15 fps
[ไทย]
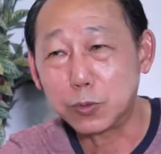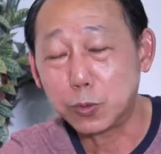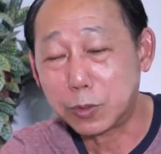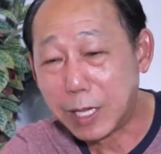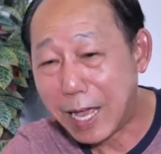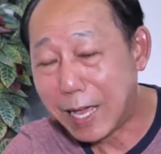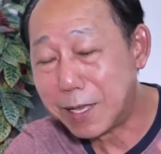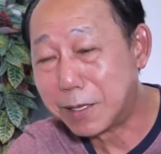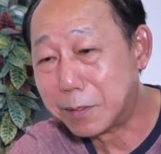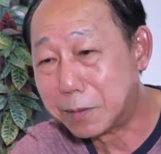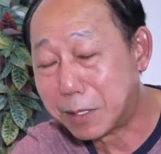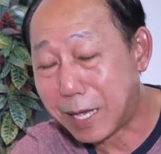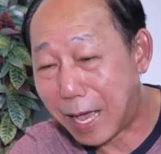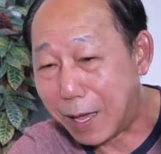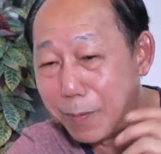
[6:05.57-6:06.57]
สุดท้าย
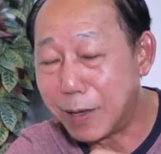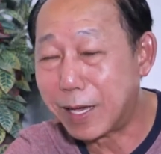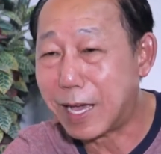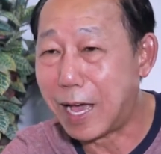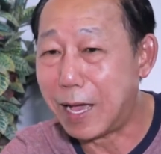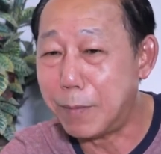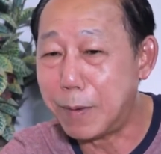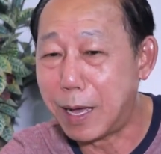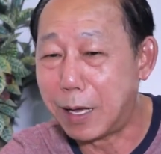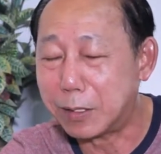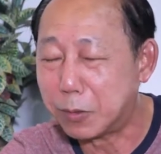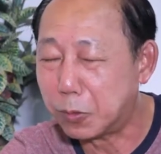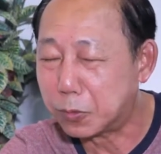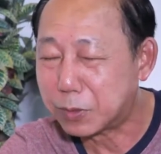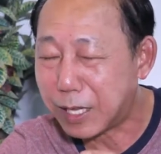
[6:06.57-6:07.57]
ขายไปขายมา
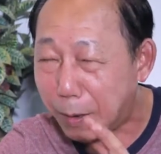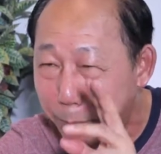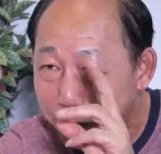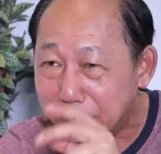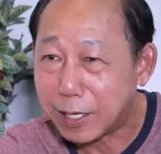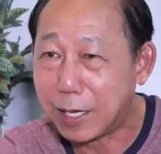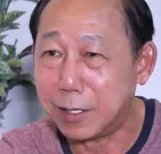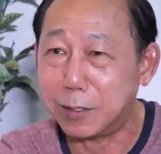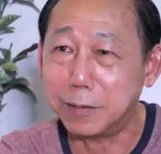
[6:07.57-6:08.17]
ทำไม่ทัน